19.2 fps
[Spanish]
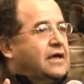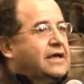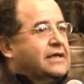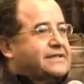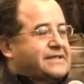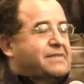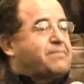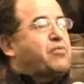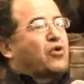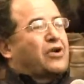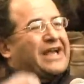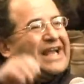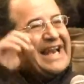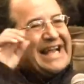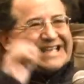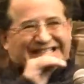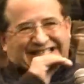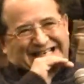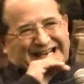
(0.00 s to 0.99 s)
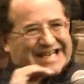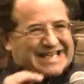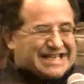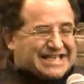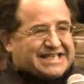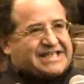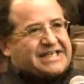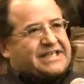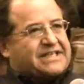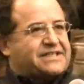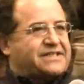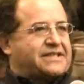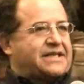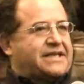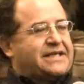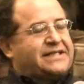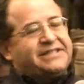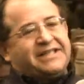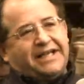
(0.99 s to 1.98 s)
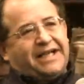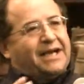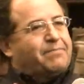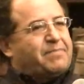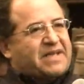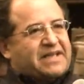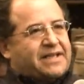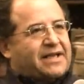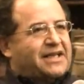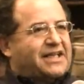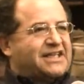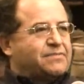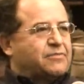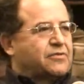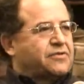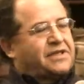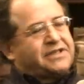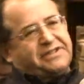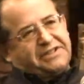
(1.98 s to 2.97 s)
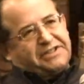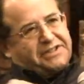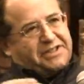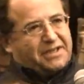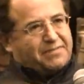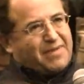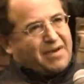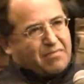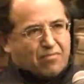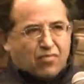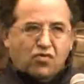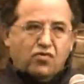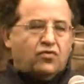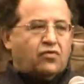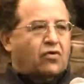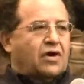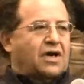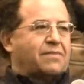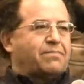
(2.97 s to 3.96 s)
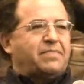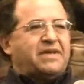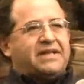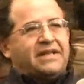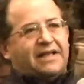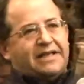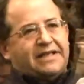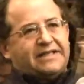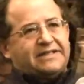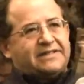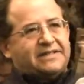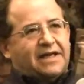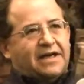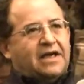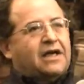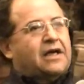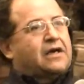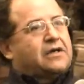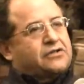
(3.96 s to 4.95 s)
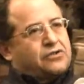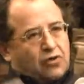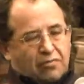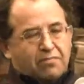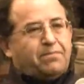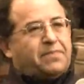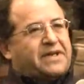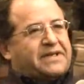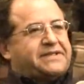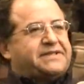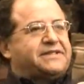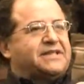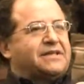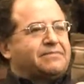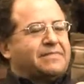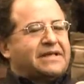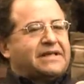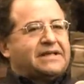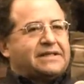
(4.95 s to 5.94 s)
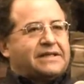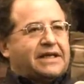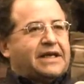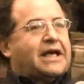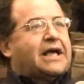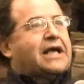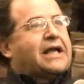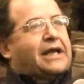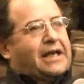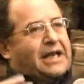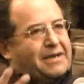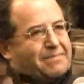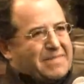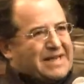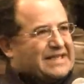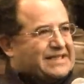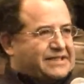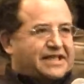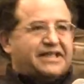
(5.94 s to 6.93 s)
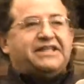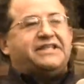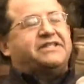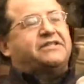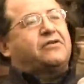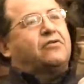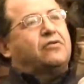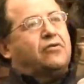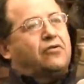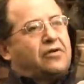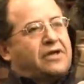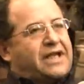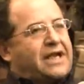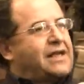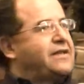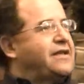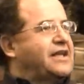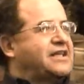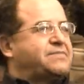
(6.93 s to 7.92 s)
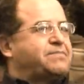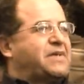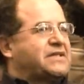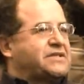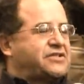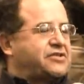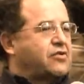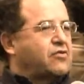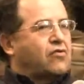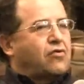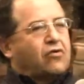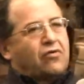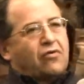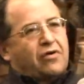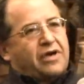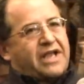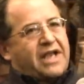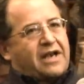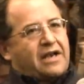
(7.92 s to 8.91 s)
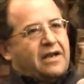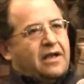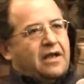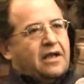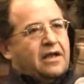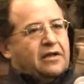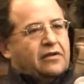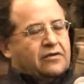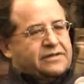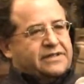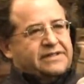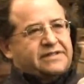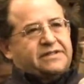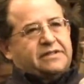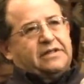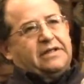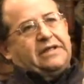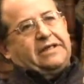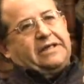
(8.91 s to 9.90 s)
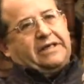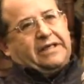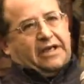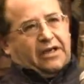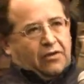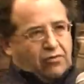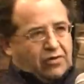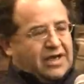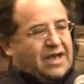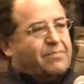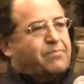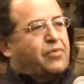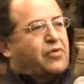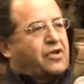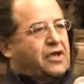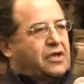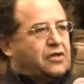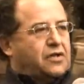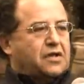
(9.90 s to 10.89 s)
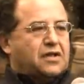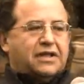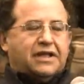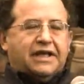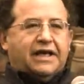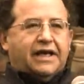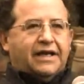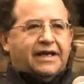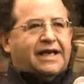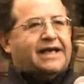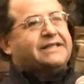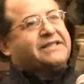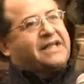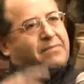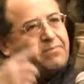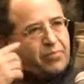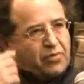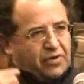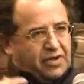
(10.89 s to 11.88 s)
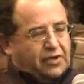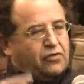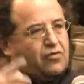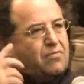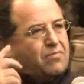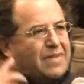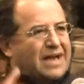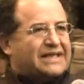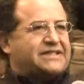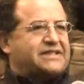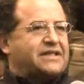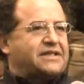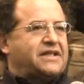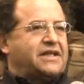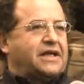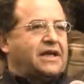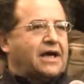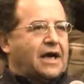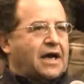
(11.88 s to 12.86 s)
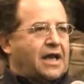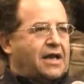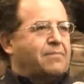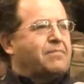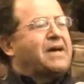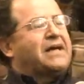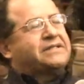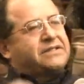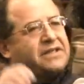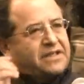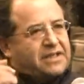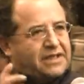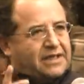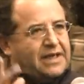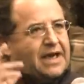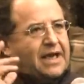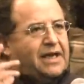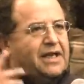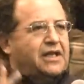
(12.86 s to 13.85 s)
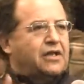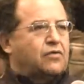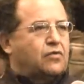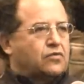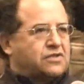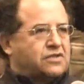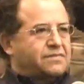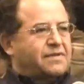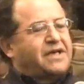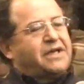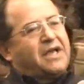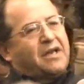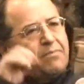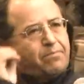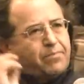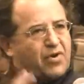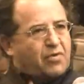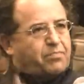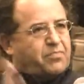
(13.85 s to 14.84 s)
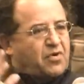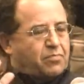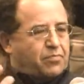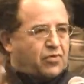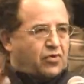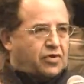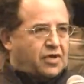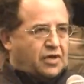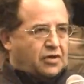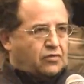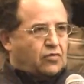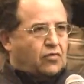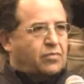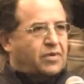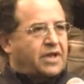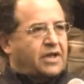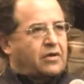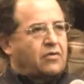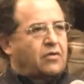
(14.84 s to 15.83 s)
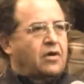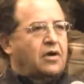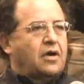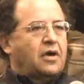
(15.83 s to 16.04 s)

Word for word: Es decir, porque las raíces de este capitalismo, del sistema mundo capitalista, son precisamente la matriz colonial de la expansión colonial. Entonces, eh, creo que el proyecto indígena es el proyecto más radical, más radical inclusive que el propio proyecto obrero.